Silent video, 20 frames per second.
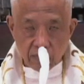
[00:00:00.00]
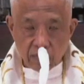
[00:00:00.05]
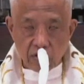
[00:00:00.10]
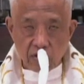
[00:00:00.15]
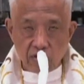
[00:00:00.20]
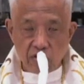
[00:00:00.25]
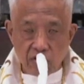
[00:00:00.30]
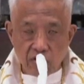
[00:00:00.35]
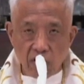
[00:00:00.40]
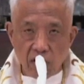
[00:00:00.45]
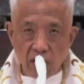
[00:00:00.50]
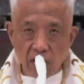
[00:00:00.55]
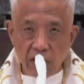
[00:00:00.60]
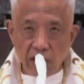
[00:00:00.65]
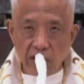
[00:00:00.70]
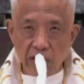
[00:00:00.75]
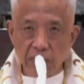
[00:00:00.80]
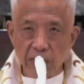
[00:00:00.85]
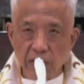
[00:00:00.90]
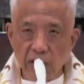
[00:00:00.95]

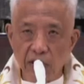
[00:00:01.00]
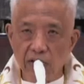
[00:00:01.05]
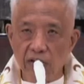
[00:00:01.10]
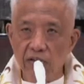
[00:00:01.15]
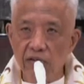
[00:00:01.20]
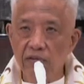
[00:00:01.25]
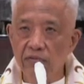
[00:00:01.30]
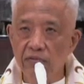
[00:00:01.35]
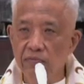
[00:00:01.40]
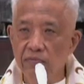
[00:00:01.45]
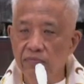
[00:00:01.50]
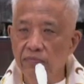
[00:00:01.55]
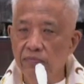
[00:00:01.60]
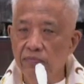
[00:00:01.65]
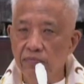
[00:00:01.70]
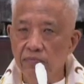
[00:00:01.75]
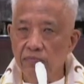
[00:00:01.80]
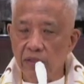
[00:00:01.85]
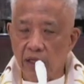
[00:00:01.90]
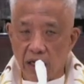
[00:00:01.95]
scholar of the law,
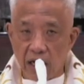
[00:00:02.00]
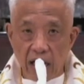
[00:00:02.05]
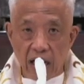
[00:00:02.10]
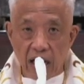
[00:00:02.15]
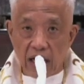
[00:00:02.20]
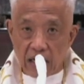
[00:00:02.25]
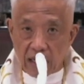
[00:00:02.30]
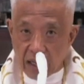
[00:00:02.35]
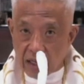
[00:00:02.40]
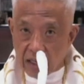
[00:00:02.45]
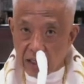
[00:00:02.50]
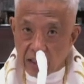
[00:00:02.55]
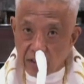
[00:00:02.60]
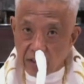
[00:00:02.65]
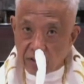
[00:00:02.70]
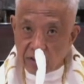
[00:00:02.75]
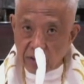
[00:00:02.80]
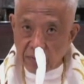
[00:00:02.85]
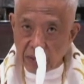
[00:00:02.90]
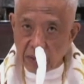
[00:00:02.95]
nag-aaral
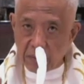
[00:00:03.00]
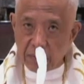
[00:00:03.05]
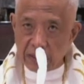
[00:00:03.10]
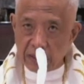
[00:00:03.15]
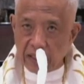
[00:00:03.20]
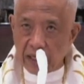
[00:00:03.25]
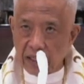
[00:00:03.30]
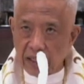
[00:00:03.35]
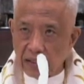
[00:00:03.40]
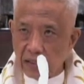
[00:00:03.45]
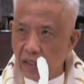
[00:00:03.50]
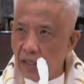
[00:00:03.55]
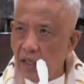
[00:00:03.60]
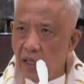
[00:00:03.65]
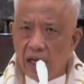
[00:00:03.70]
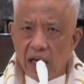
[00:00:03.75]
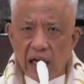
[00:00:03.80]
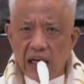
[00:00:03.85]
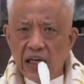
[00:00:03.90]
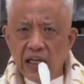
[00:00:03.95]
dito sa mga batas,
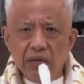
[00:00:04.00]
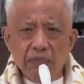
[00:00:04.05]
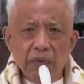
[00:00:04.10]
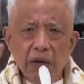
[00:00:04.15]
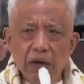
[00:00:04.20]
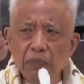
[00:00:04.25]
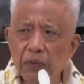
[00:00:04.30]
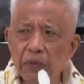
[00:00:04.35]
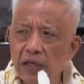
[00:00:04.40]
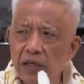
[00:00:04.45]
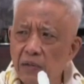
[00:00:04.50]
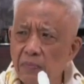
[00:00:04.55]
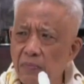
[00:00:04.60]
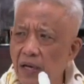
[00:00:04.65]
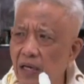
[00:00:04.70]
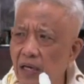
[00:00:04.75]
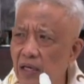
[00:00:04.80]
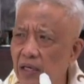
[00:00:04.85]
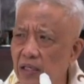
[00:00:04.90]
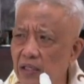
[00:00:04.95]
alin ba ang
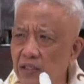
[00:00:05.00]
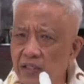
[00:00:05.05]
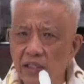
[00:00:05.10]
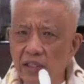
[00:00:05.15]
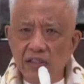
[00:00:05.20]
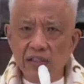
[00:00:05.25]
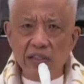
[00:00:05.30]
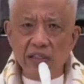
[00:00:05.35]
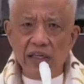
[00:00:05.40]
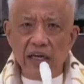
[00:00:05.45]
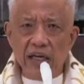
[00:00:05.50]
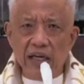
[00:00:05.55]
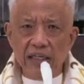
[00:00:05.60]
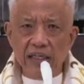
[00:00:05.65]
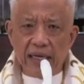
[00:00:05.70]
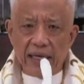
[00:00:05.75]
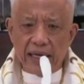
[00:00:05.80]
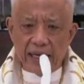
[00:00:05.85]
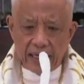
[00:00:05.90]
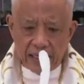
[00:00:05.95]
pinakamahalaga dyan sa
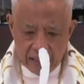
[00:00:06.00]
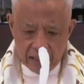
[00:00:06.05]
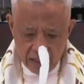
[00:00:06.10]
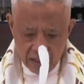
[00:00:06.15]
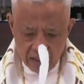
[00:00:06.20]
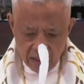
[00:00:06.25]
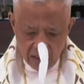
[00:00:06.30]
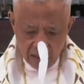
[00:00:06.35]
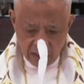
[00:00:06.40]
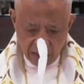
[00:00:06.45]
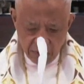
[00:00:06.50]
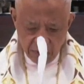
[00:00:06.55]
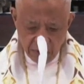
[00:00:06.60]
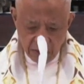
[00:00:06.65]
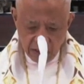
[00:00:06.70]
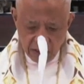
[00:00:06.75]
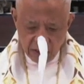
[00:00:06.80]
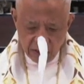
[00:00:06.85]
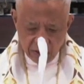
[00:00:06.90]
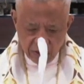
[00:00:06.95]
daan-daan? Sabi
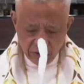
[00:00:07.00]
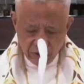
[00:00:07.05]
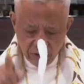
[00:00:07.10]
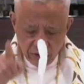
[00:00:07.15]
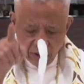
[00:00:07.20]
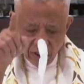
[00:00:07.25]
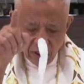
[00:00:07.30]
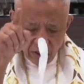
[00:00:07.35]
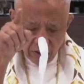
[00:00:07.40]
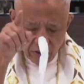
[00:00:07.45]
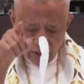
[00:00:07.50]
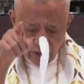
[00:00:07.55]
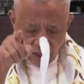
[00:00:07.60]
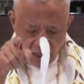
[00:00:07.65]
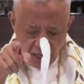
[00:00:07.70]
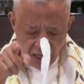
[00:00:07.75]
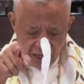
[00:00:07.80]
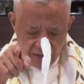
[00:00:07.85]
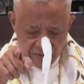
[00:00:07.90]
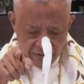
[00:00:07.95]
ni Jesus, You shall
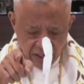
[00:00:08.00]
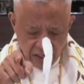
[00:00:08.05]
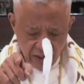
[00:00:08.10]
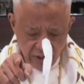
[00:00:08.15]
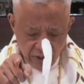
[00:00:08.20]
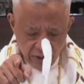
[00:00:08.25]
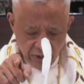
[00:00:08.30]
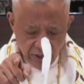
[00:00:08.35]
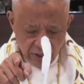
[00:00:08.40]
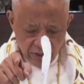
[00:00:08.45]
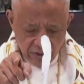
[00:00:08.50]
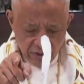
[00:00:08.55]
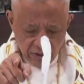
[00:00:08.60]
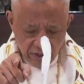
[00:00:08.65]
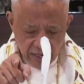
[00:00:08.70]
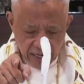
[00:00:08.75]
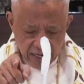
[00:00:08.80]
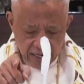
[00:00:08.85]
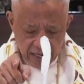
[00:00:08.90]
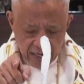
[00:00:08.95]
love the Lord your
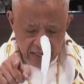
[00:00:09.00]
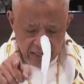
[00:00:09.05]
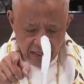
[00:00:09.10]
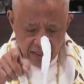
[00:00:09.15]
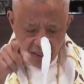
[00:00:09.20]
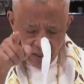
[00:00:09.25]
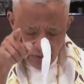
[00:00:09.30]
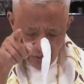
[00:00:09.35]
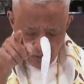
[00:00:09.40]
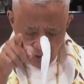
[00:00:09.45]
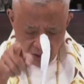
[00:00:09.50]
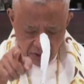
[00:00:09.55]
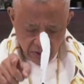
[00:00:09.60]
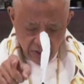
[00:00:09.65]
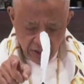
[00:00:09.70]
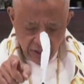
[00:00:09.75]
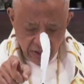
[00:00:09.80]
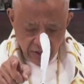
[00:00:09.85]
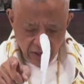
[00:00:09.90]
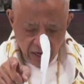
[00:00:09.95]
God with all
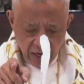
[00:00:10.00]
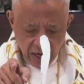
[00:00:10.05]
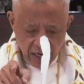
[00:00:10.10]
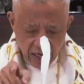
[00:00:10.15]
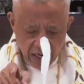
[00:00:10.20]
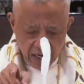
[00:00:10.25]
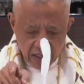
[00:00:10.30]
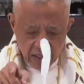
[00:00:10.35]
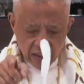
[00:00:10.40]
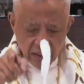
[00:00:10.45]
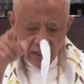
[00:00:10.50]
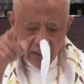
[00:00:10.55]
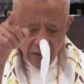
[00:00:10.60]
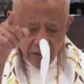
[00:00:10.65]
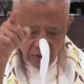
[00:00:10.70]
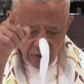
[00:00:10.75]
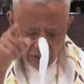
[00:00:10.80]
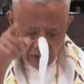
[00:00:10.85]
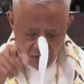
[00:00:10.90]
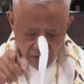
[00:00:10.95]
your heart,
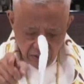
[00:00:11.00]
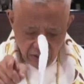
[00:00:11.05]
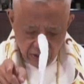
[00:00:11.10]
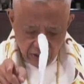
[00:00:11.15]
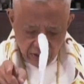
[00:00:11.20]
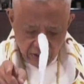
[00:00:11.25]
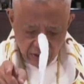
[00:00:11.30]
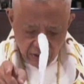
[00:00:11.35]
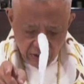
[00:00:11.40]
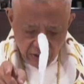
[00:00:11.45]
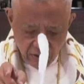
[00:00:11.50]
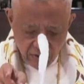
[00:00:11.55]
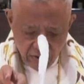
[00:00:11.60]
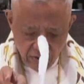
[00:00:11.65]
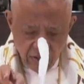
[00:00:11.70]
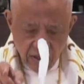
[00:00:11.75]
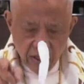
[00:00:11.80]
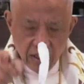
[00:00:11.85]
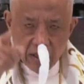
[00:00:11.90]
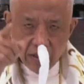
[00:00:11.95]
with all your soul,
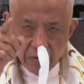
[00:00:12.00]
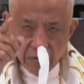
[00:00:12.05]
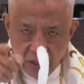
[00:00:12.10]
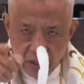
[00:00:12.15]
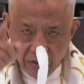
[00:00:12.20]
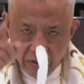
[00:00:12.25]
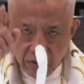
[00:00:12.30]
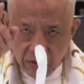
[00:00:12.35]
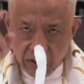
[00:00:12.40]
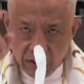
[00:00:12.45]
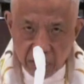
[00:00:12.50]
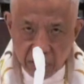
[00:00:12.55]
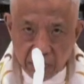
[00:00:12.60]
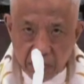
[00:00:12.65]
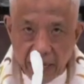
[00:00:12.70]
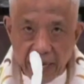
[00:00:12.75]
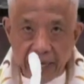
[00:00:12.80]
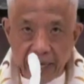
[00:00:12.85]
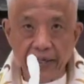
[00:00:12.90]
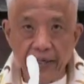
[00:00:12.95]
with all your
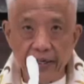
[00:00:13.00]
mind.